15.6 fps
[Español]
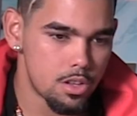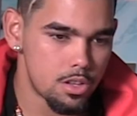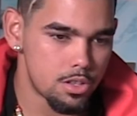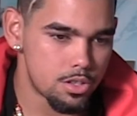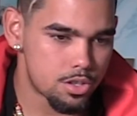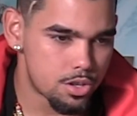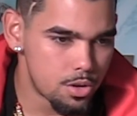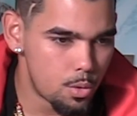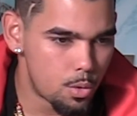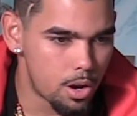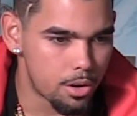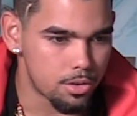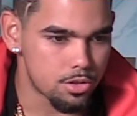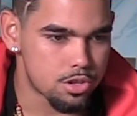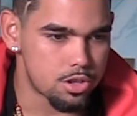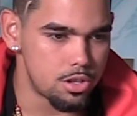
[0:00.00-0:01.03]
Sí,
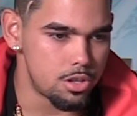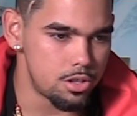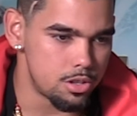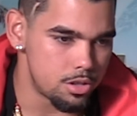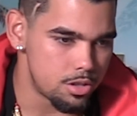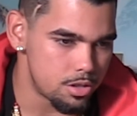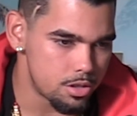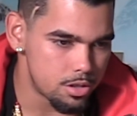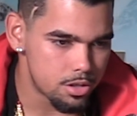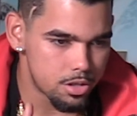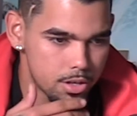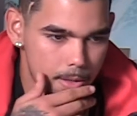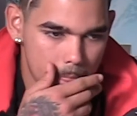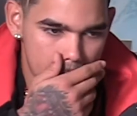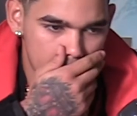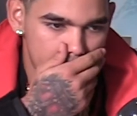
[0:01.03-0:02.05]
bueno, si,
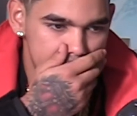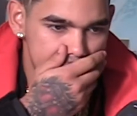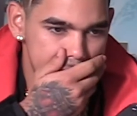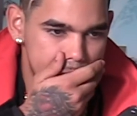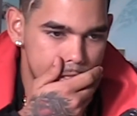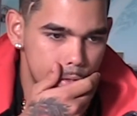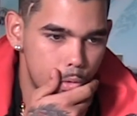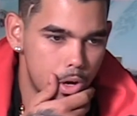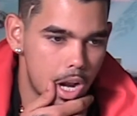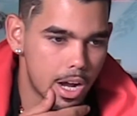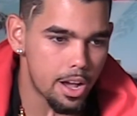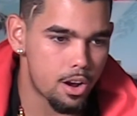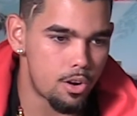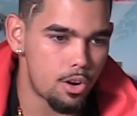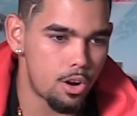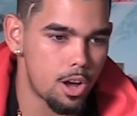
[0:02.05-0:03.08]
si tuviera que
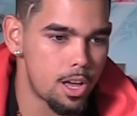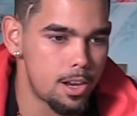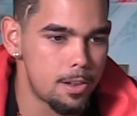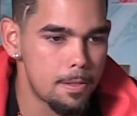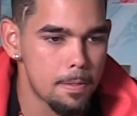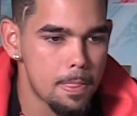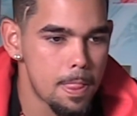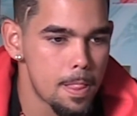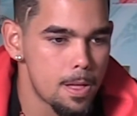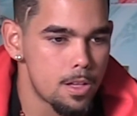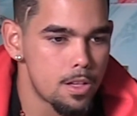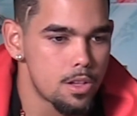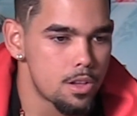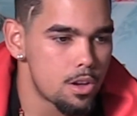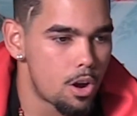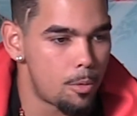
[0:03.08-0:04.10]
escoger,
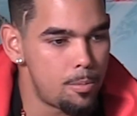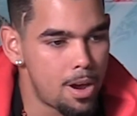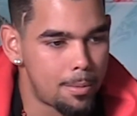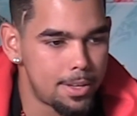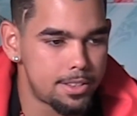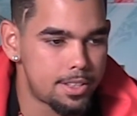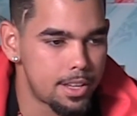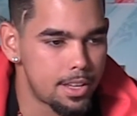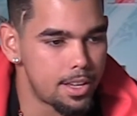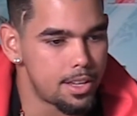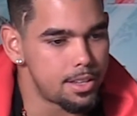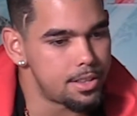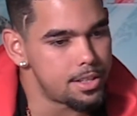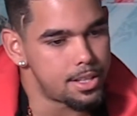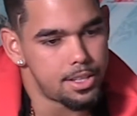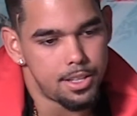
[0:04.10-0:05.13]
obviamente
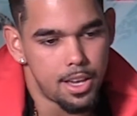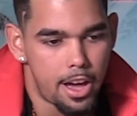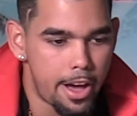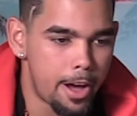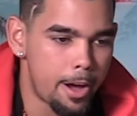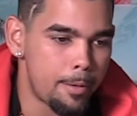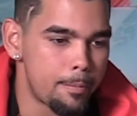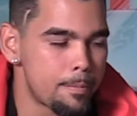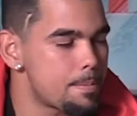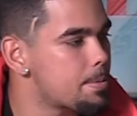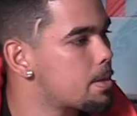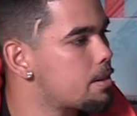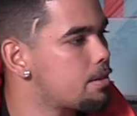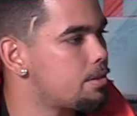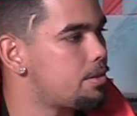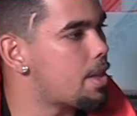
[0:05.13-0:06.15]
Nicky Jam,
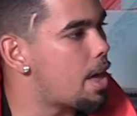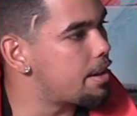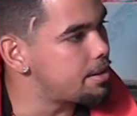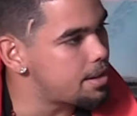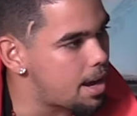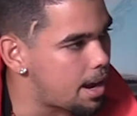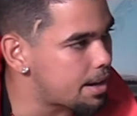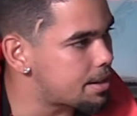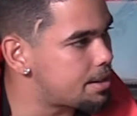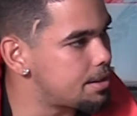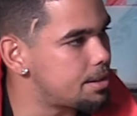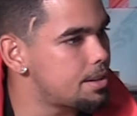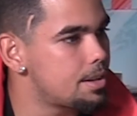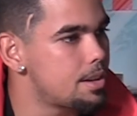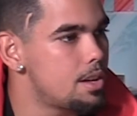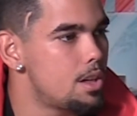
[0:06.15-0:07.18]
Daddy
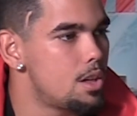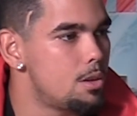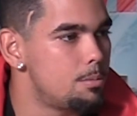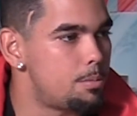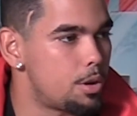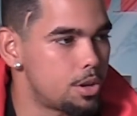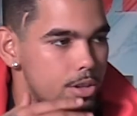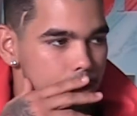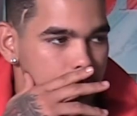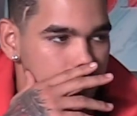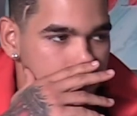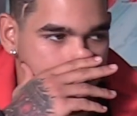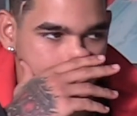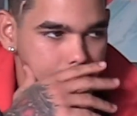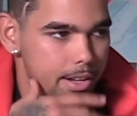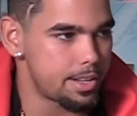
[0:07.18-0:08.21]
Yankee, pero te
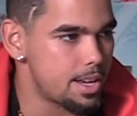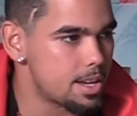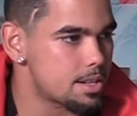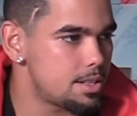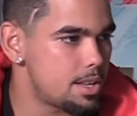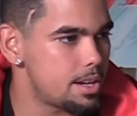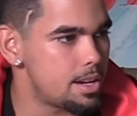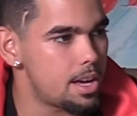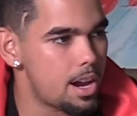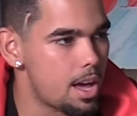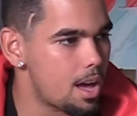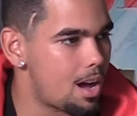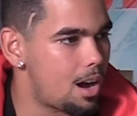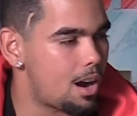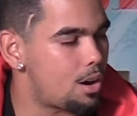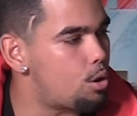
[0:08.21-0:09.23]
sorprendería si te
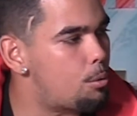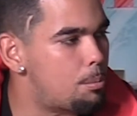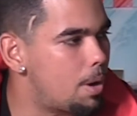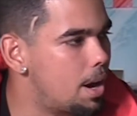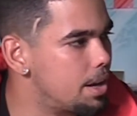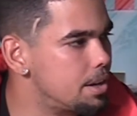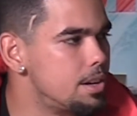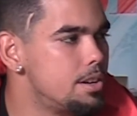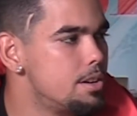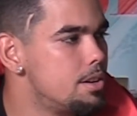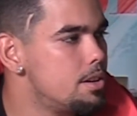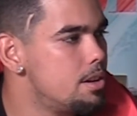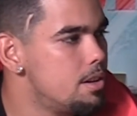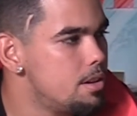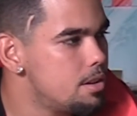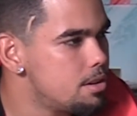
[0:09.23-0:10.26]
dijera Almighty.
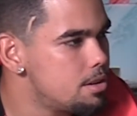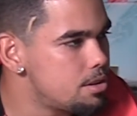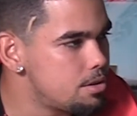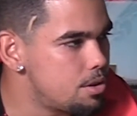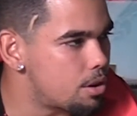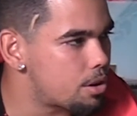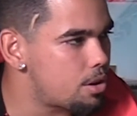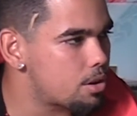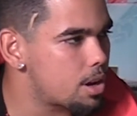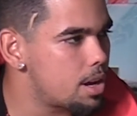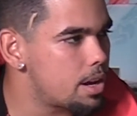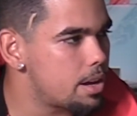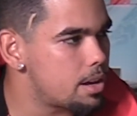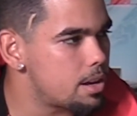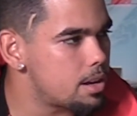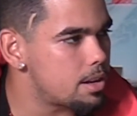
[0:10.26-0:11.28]
Yo creo
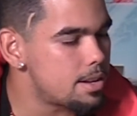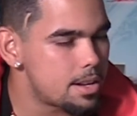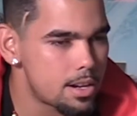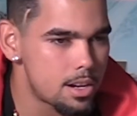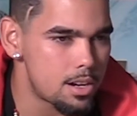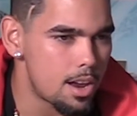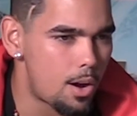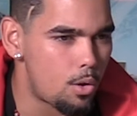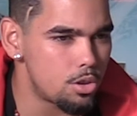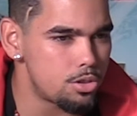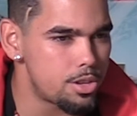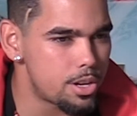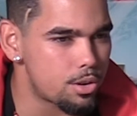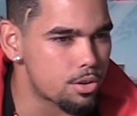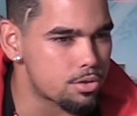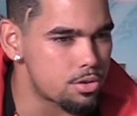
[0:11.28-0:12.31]
que la voz de
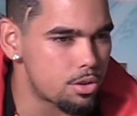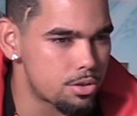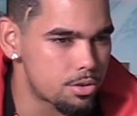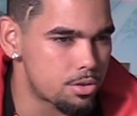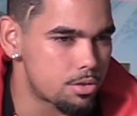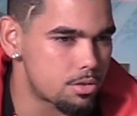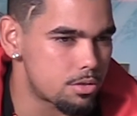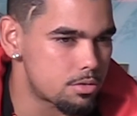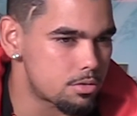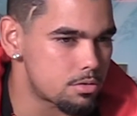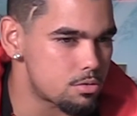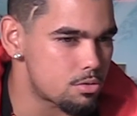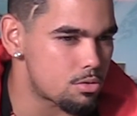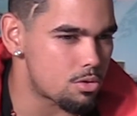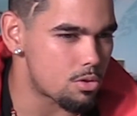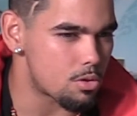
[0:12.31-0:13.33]
nosotros
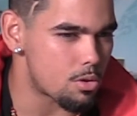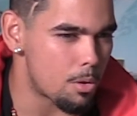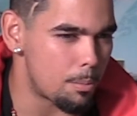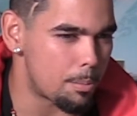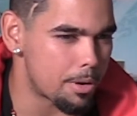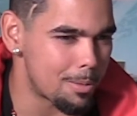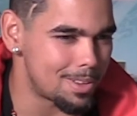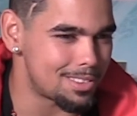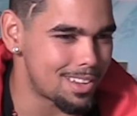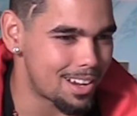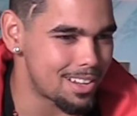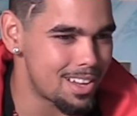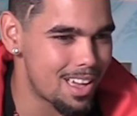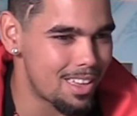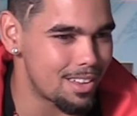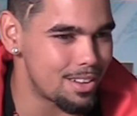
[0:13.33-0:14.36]

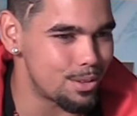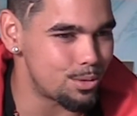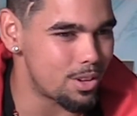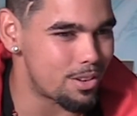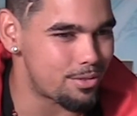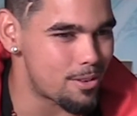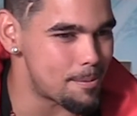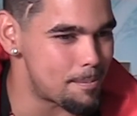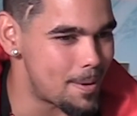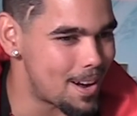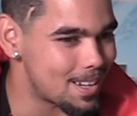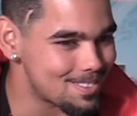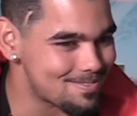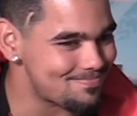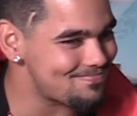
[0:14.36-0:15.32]
complementaría de una forma